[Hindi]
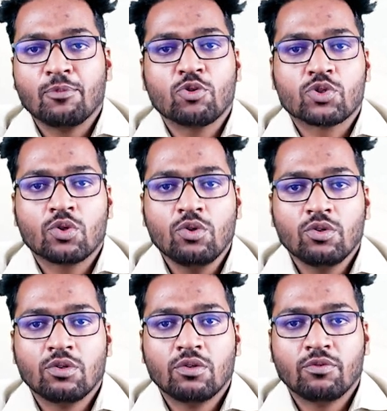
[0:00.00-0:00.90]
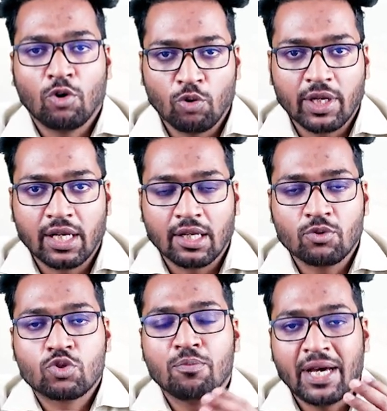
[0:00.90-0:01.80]
हम लोग उसको फॉलो करेंगे
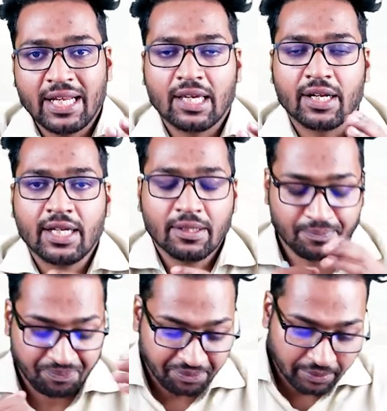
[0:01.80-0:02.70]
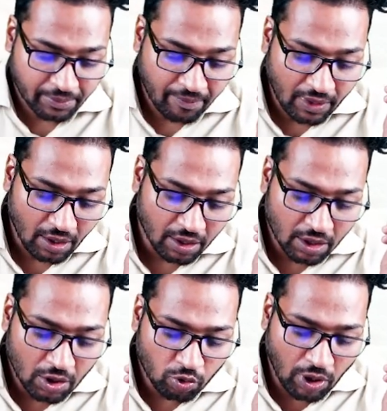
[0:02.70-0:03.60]
उसको मानेंगे राइट
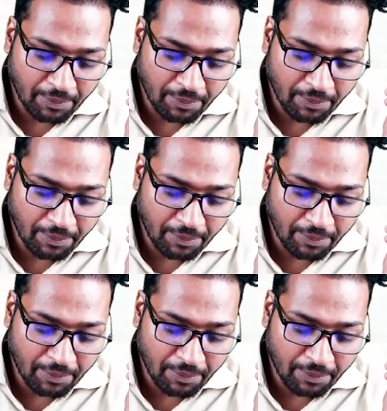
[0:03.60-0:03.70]
तो